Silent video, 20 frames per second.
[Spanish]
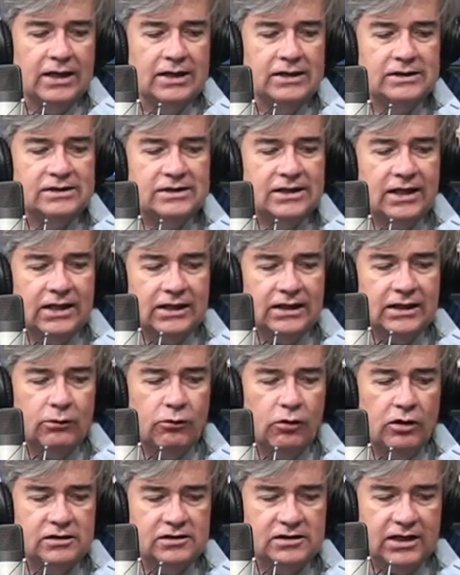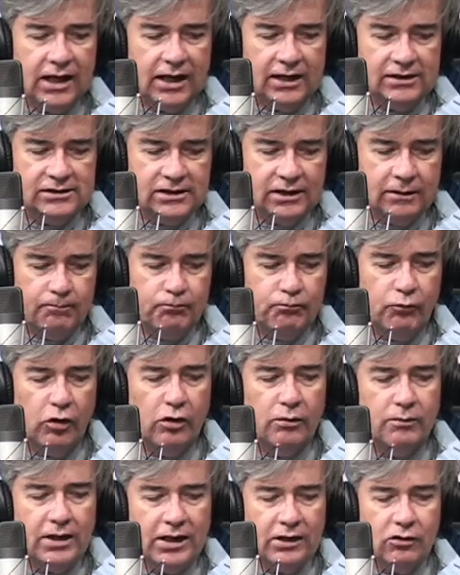sin divorciarse
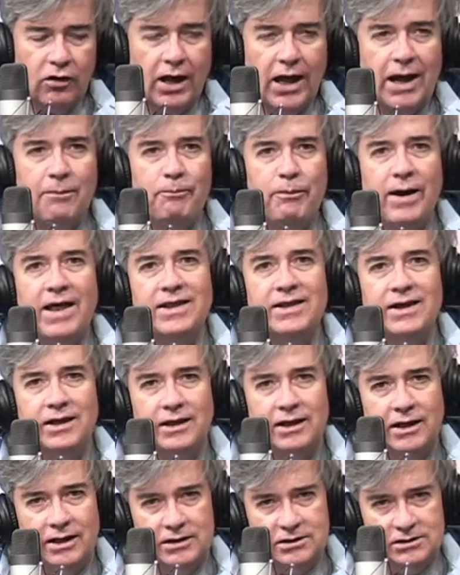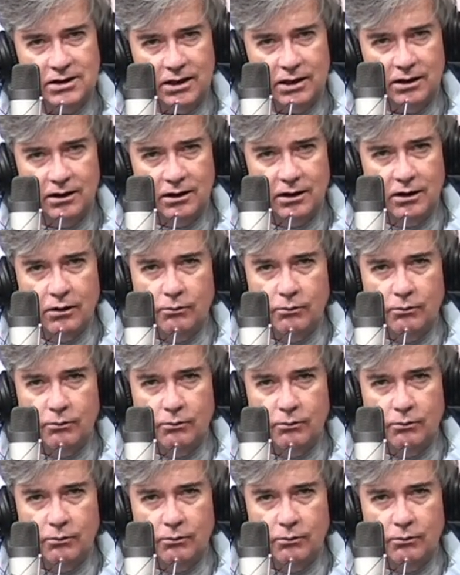por miedo al padre de ella,